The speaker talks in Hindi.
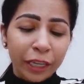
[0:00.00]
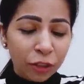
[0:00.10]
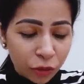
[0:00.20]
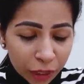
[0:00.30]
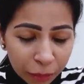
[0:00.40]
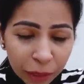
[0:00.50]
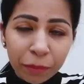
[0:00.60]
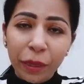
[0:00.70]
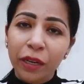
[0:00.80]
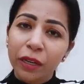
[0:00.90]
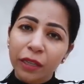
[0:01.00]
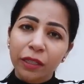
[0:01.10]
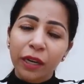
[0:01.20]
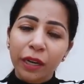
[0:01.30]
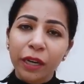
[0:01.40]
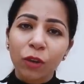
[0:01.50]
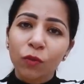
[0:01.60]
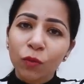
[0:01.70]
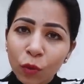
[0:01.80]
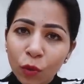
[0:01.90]
एक्सट्रीमली पेन रहता है
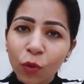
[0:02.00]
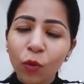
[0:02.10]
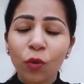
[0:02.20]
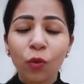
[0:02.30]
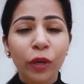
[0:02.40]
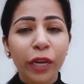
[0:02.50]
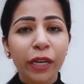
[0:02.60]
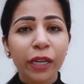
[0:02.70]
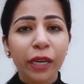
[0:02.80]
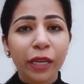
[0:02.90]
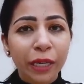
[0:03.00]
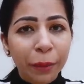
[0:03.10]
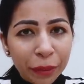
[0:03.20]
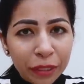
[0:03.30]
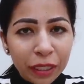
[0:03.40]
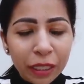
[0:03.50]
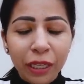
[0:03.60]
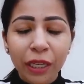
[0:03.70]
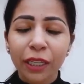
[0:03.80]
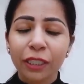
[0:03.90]
वो लोगों के लिए ये
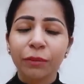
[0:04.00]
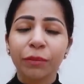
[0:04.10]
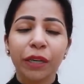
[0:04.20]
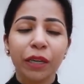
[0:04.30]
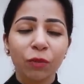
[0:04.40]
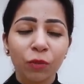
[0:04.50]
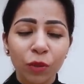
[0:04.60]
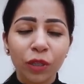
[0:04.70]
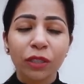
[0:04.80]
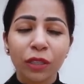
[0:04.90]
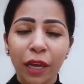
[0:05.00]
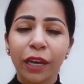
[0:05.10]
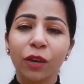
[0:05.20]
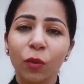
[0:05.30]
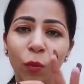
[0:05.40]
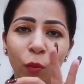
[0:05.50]
पंजीरी की रेसिपी वर्क लाइक